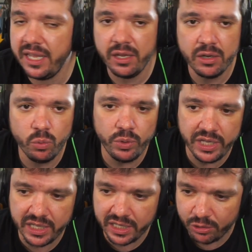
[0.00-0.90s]
Gal, o
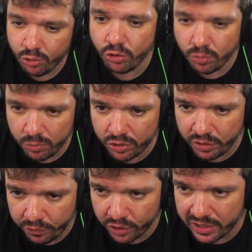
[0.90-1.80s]
Ig, todo mundo dia, que
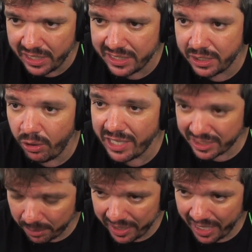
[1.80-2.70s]
fortaleceu. Bem? É
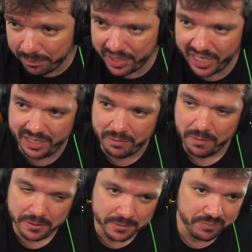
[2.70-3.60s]
sub hype Obrigado train. por
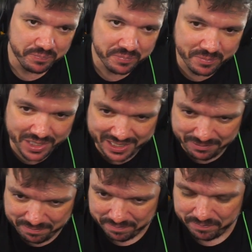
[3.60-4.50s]
tudo. Mano,
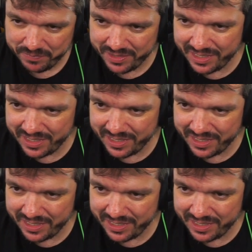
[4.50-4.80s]
te amo.